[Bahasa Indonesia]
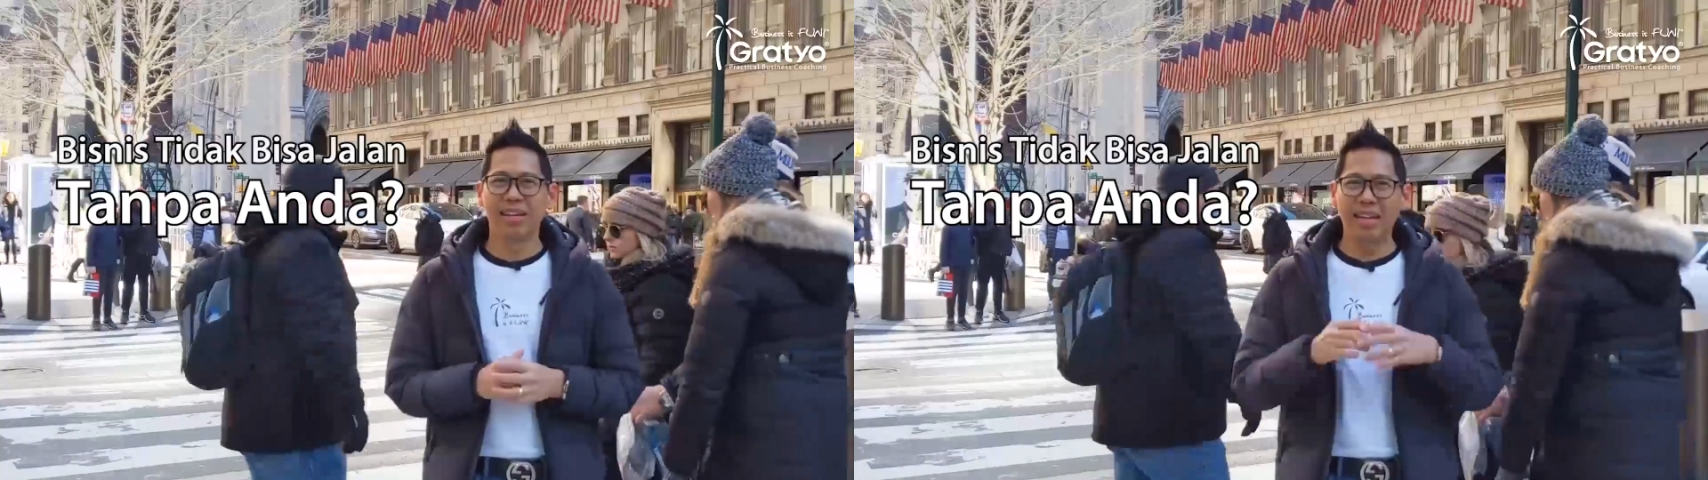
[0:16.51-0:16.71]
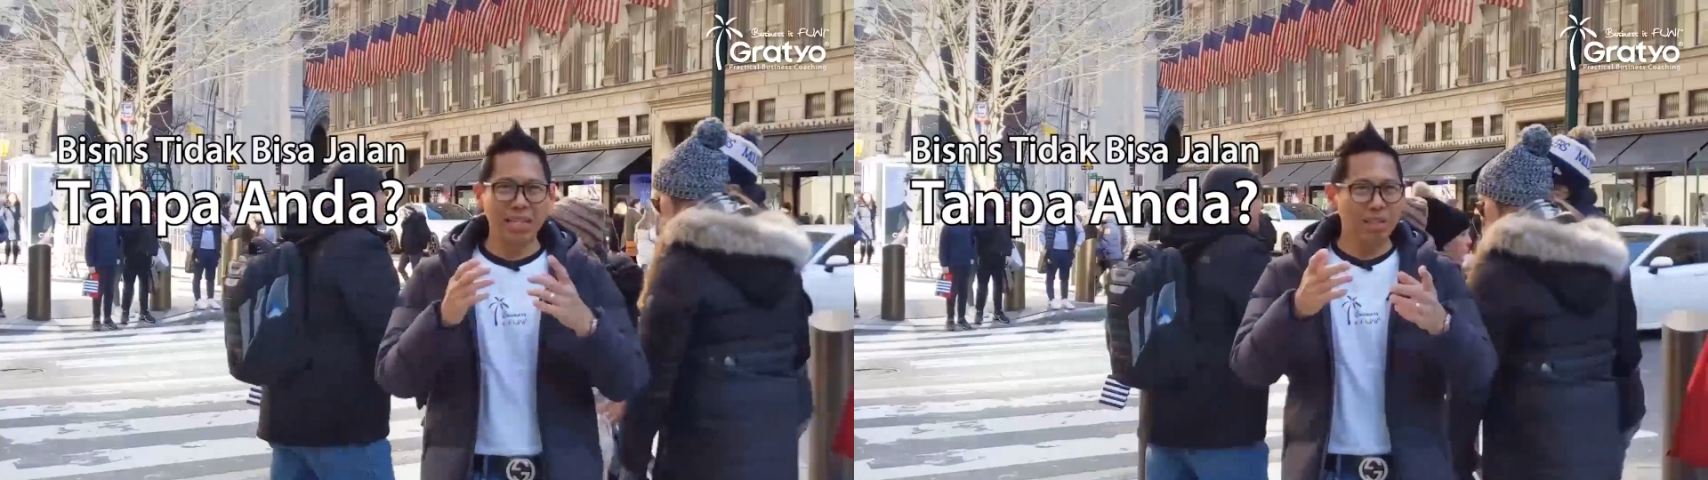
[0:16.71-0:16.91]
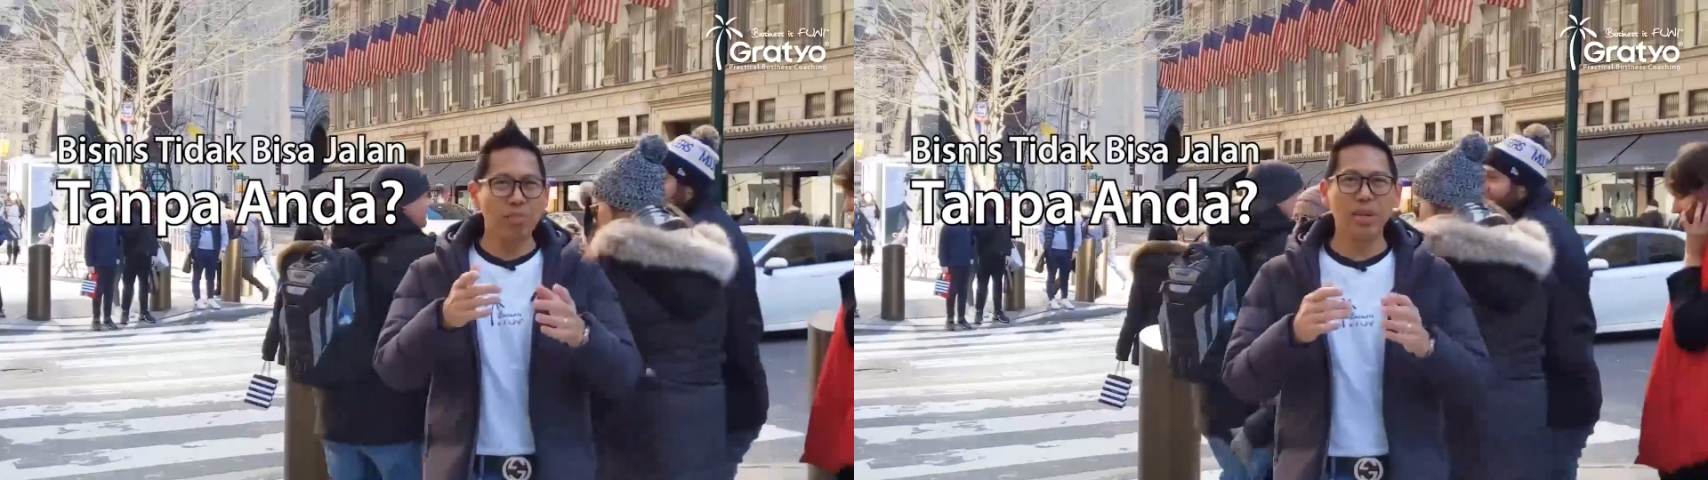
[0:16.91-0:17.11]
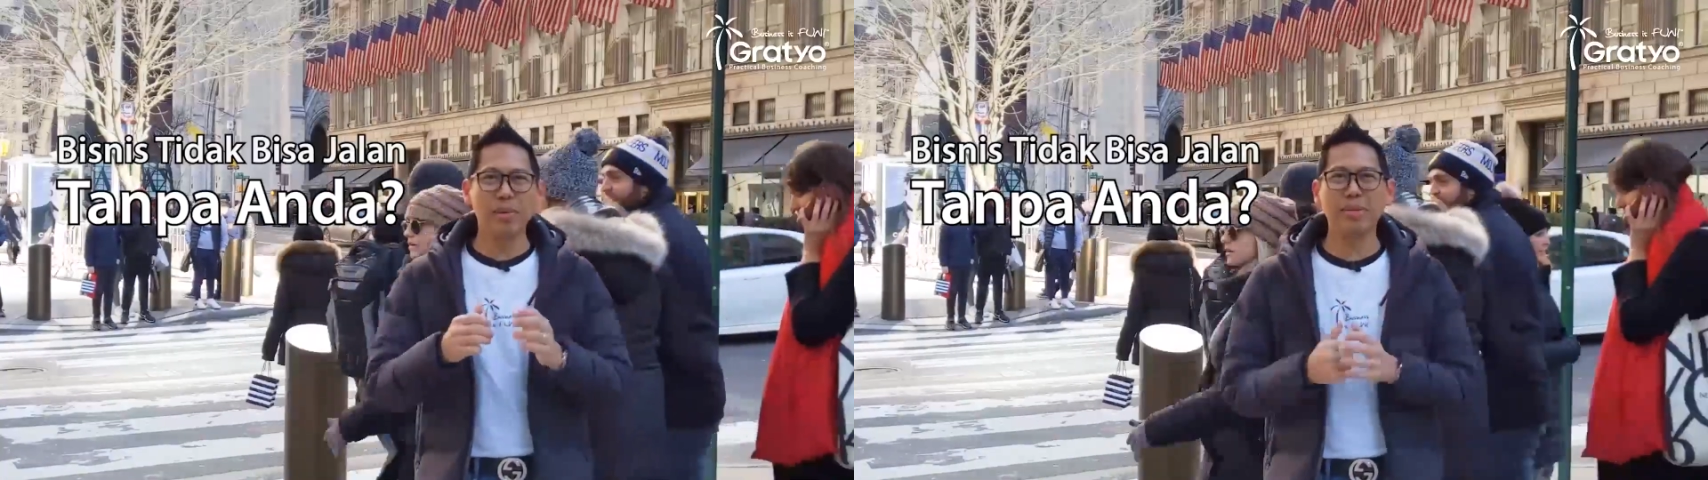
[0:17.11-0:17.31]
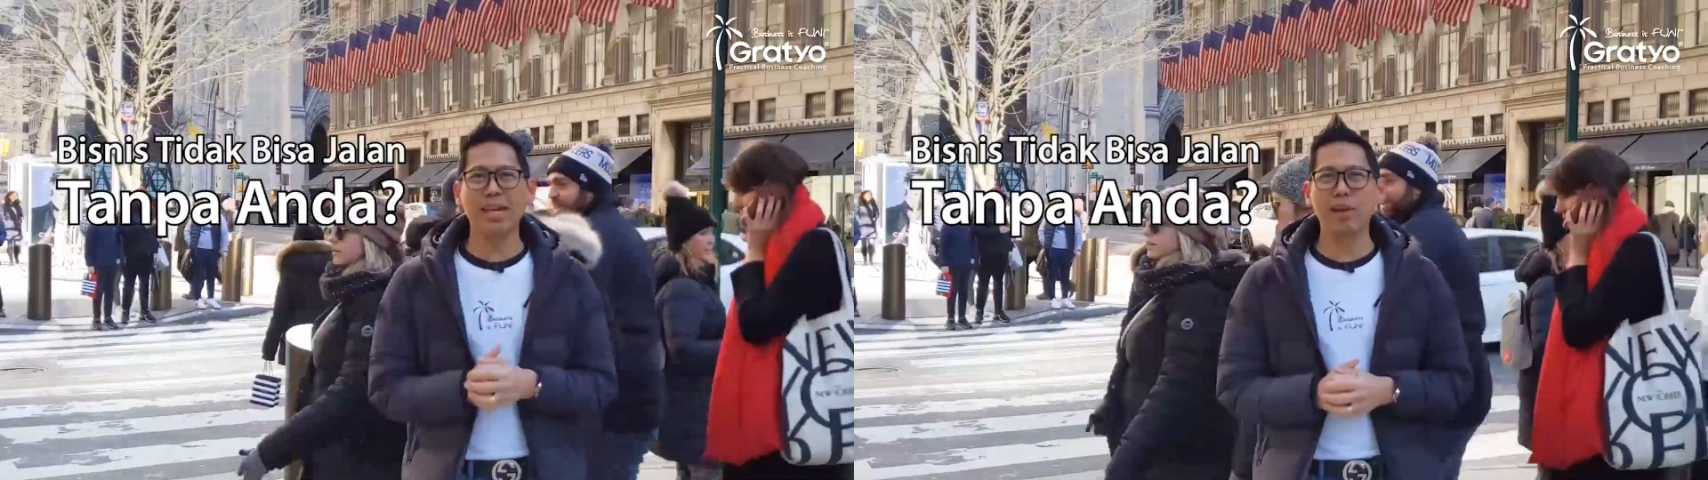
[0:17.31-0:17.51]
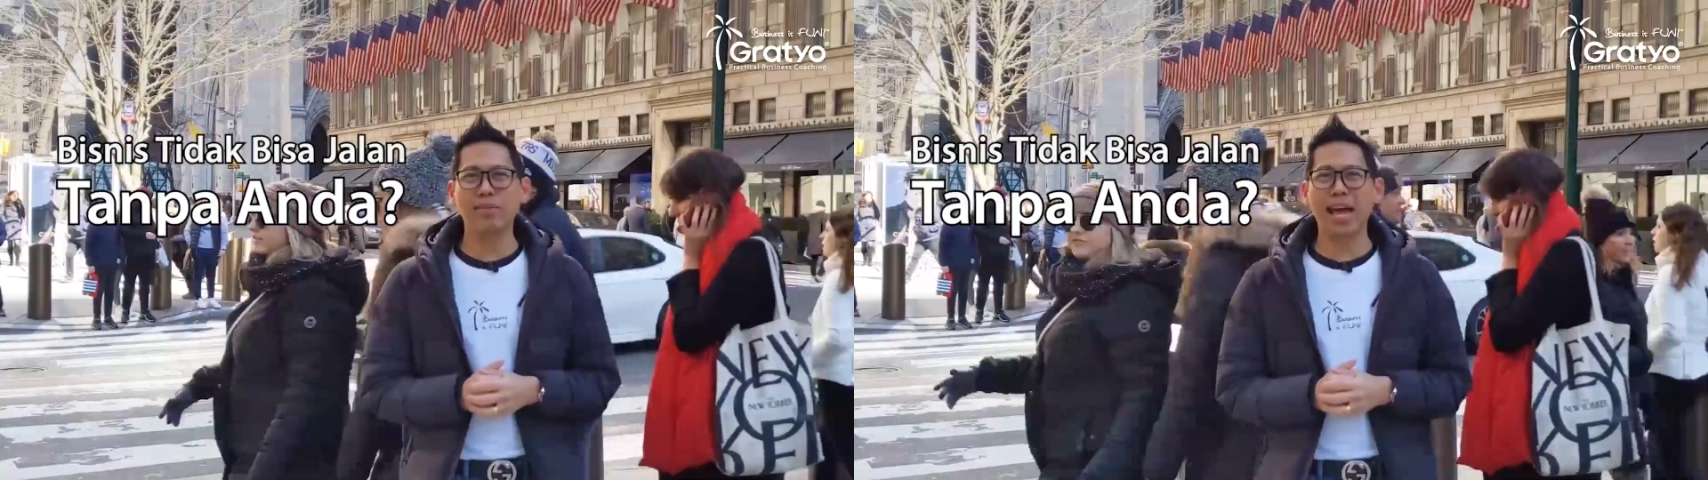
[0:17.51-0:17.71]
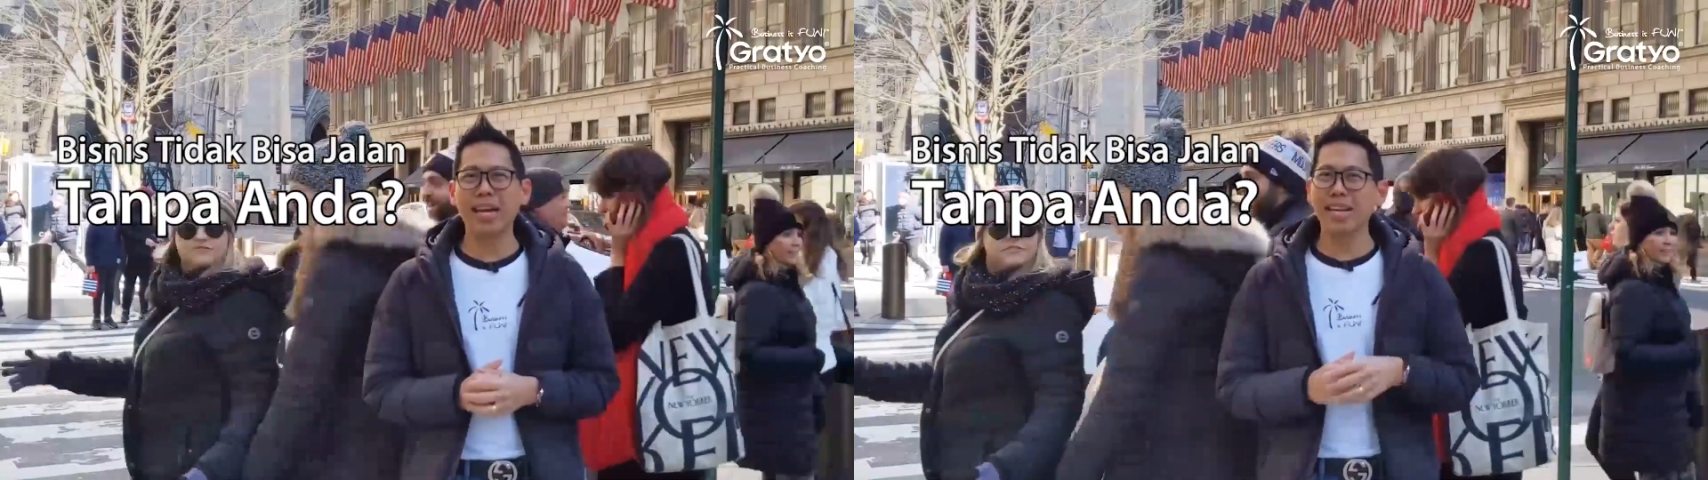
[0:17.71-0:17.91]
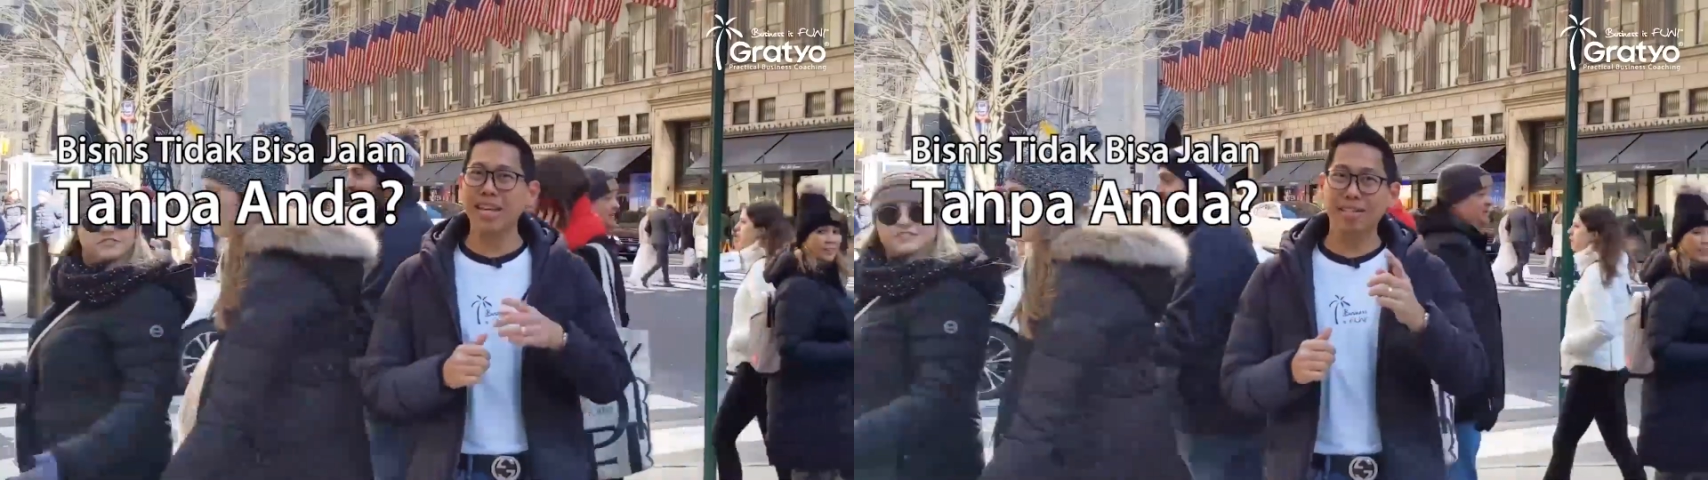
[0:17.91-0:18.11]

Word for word: Dan semuanya masih harus Anda,